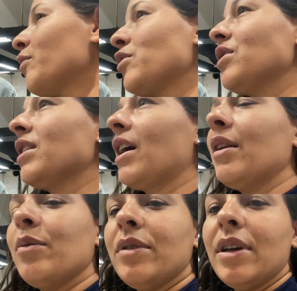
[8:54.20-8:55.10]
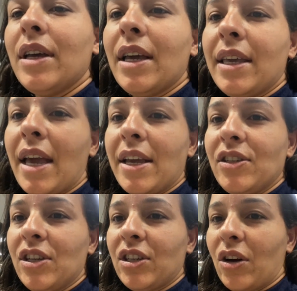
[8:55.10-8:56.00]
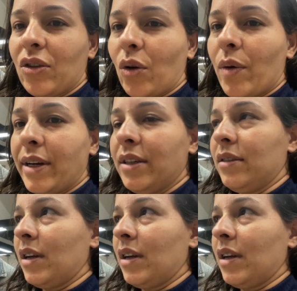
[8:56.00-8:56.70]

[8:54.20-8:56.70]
Pode arrancar não. E aí, gente, agora eu tô aguardando.